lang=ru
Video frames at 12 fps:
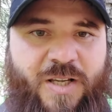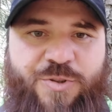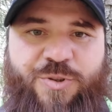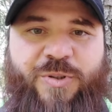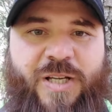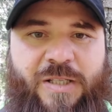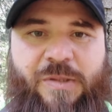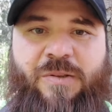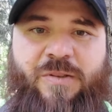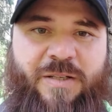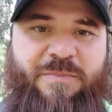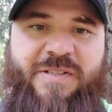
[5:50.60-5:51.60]
что так
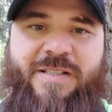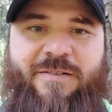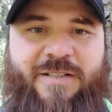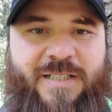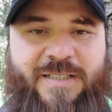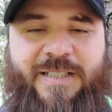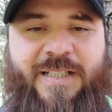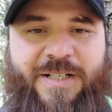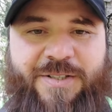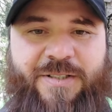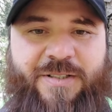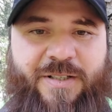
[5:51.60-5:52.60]
долго бесновало на
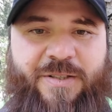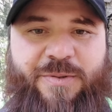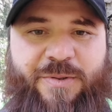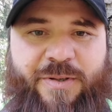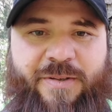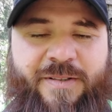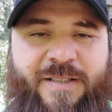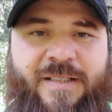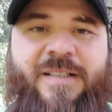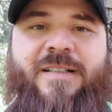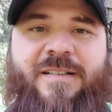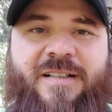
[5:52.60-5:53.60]
нашей территории.
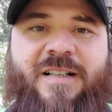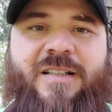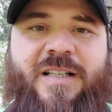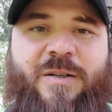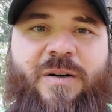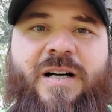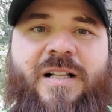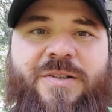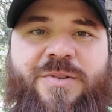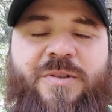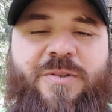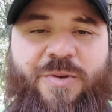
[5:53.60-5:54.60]
Аллаху айл,
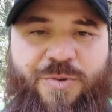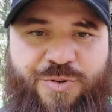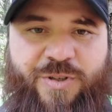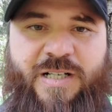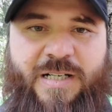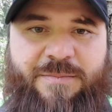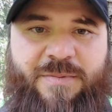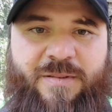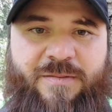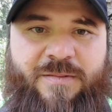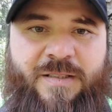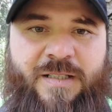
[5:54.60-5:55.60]
что новчук ам.
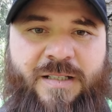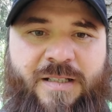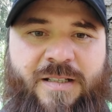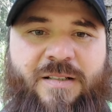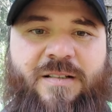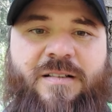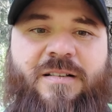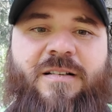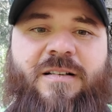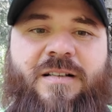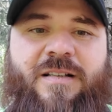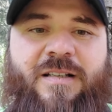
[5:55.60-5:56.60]

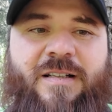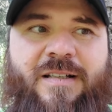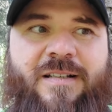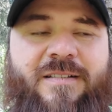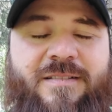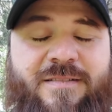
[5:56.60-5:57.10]
Э,